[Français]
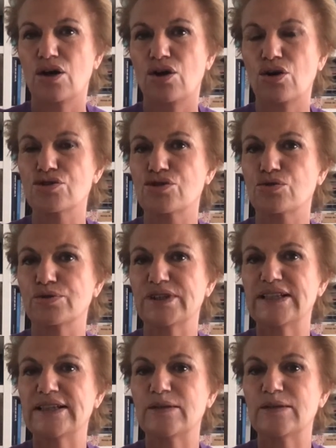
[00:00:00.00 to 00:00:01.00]
Lorsqu'on
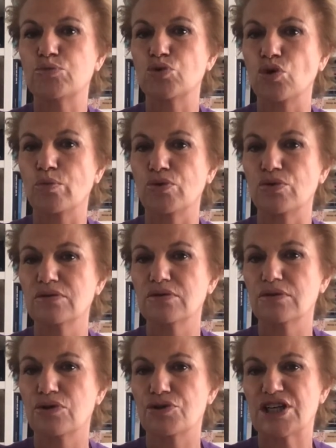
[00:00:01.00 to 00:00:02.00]
est né Bourbon,
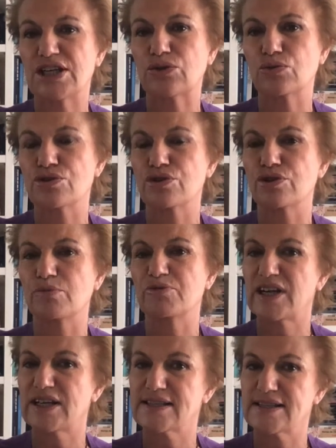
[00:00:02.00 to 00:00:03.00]
le château se nomme
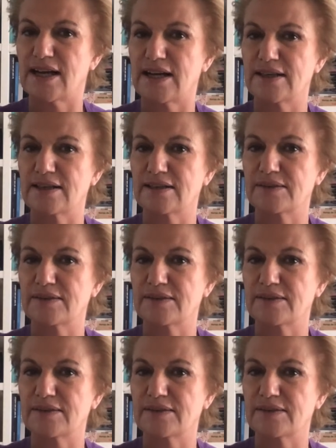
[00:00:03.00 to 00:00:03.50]
Versailles